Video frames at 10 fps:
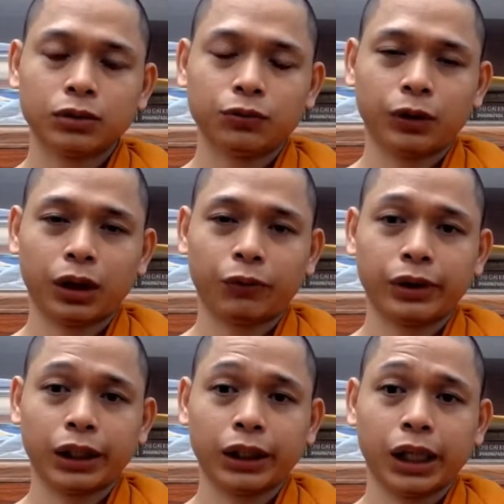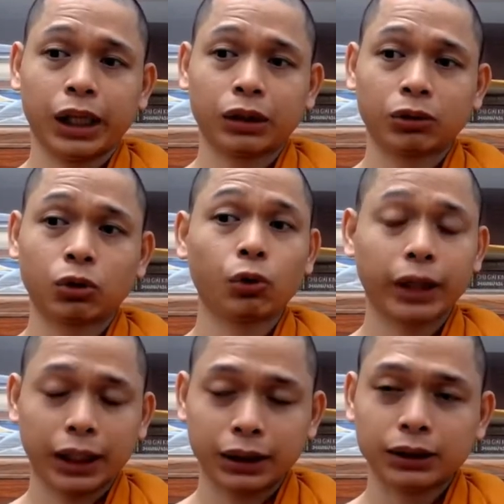và vị này đang cố
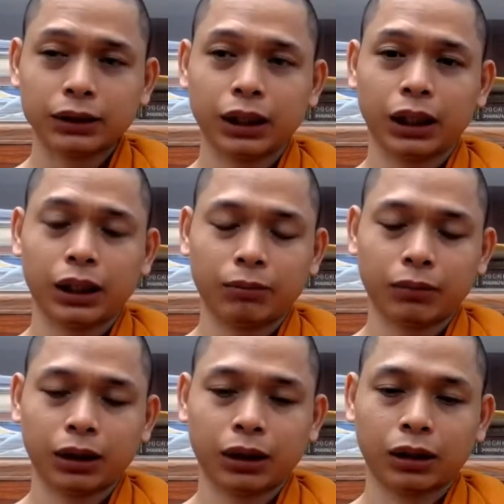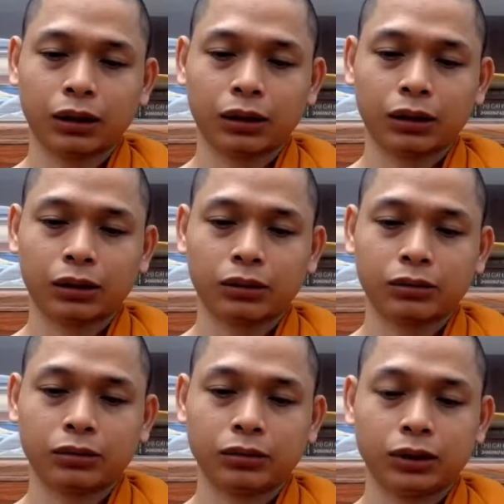gắng để mà
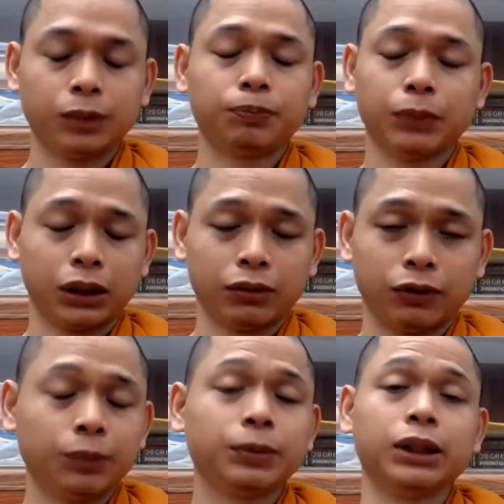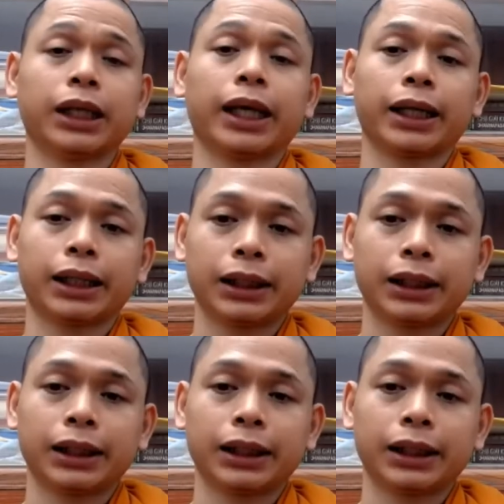giúp mình và giúp người khác